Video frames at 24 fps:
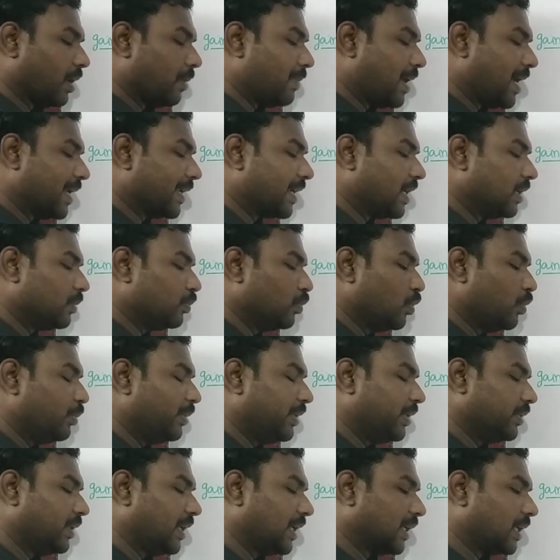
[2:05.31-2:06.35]
మార్కెట్
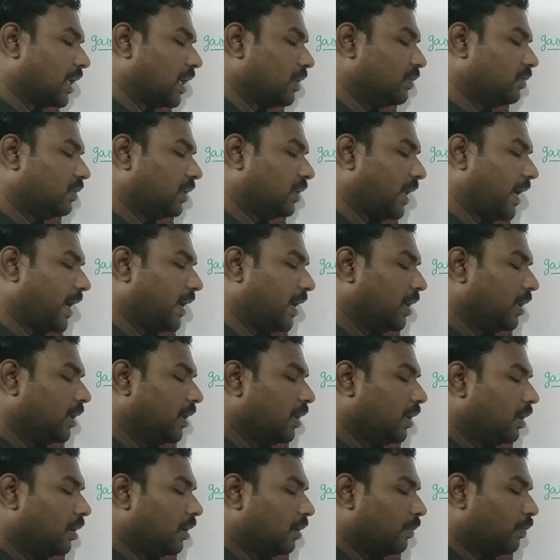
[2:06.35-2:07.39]
మూవ్మెంట్ ఎట్లా ఉంటే
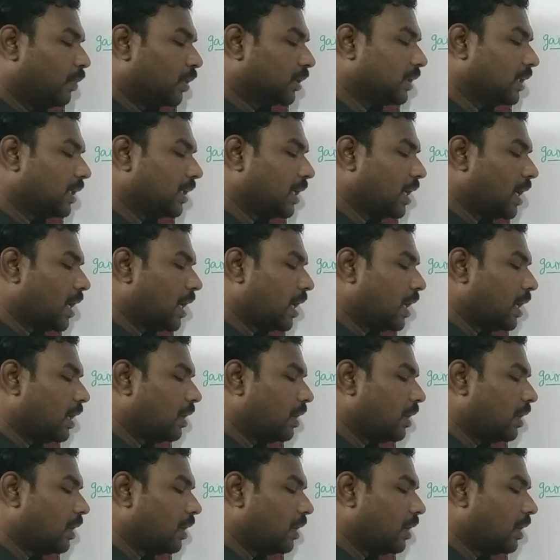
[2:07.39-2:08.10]
మొత్తంగా